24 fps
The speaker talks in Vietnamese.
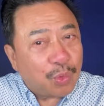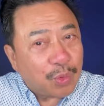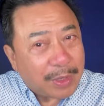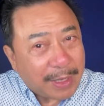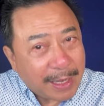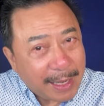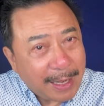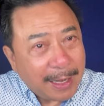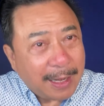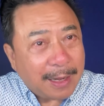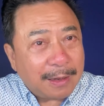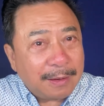tôi
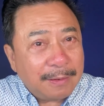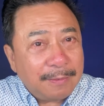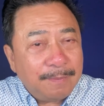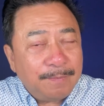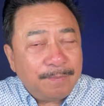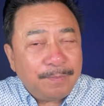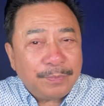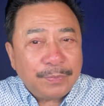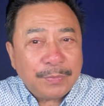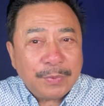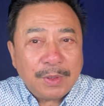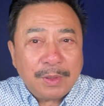nghe.
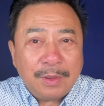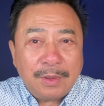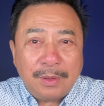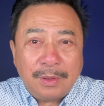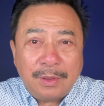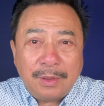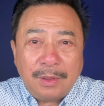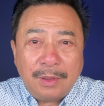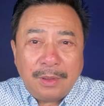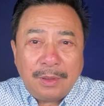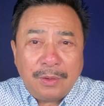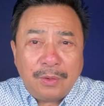
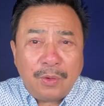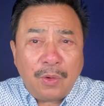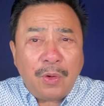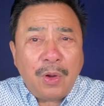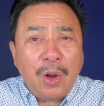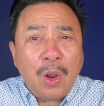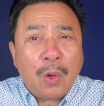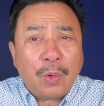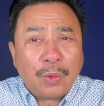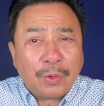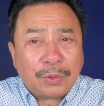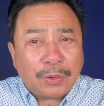Nó
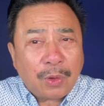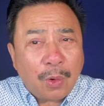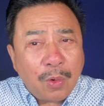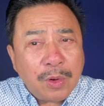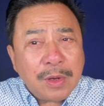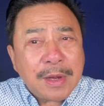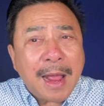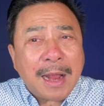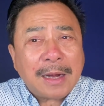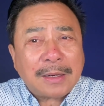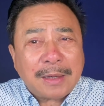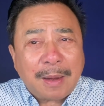nói hồi
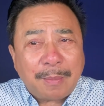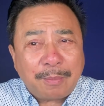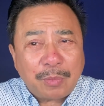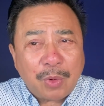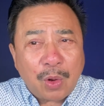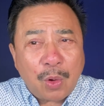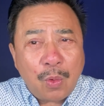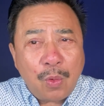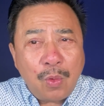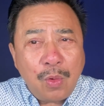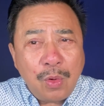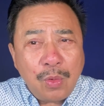tối đang nằm
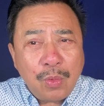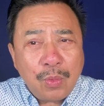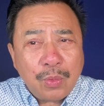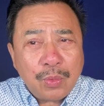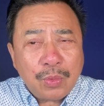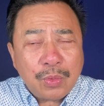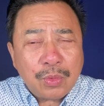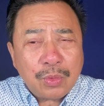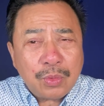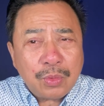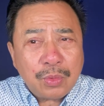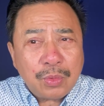ngủ,
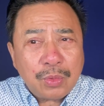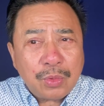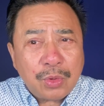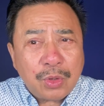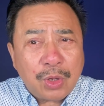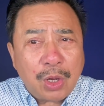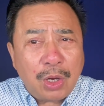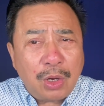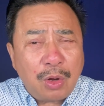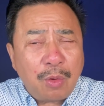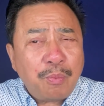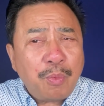
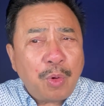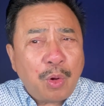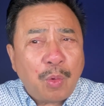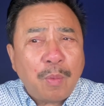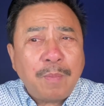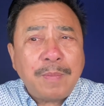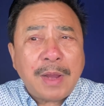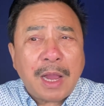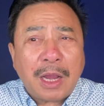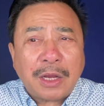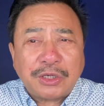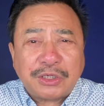khi lúc đó
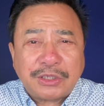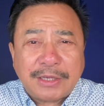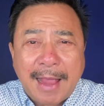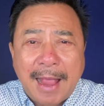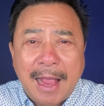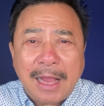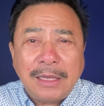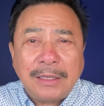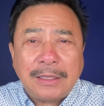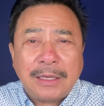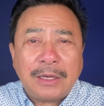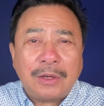cũng gần
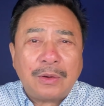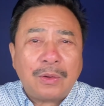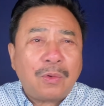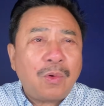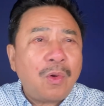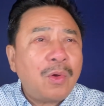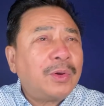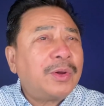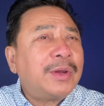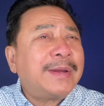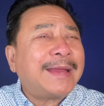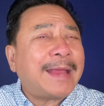sáng, thì nó
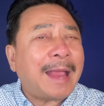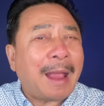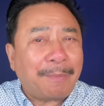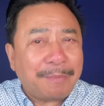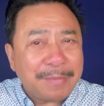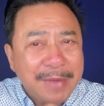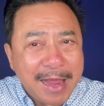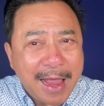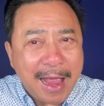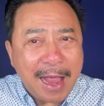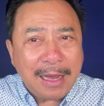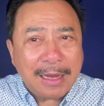có cái
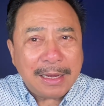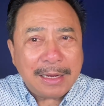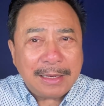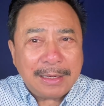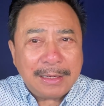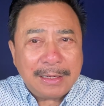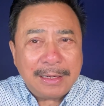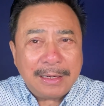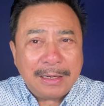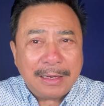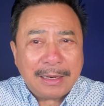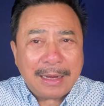cảm giác
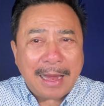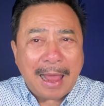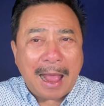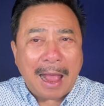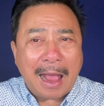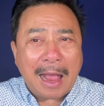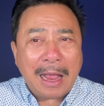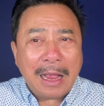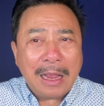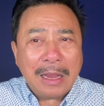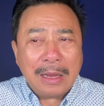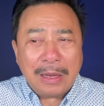
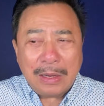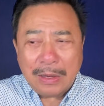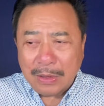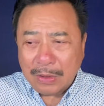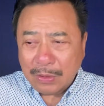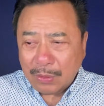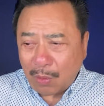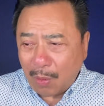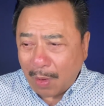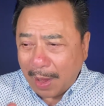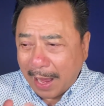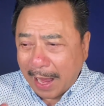là
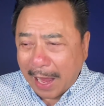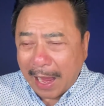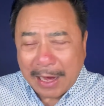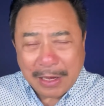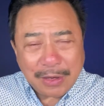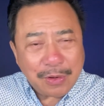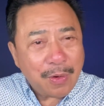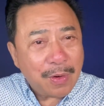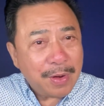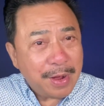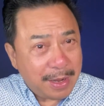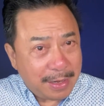có
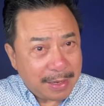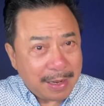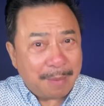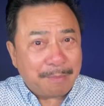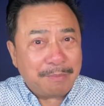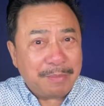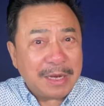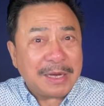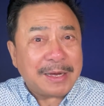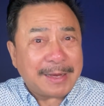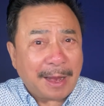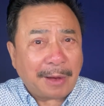ai đó đang
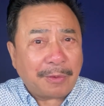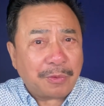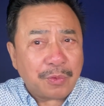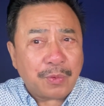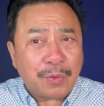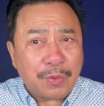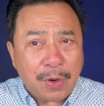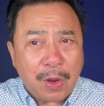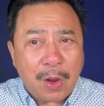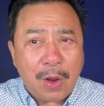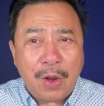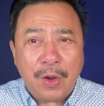nằm bên cạnh
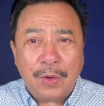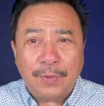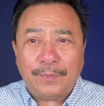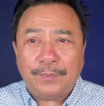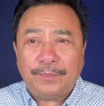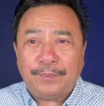của nó.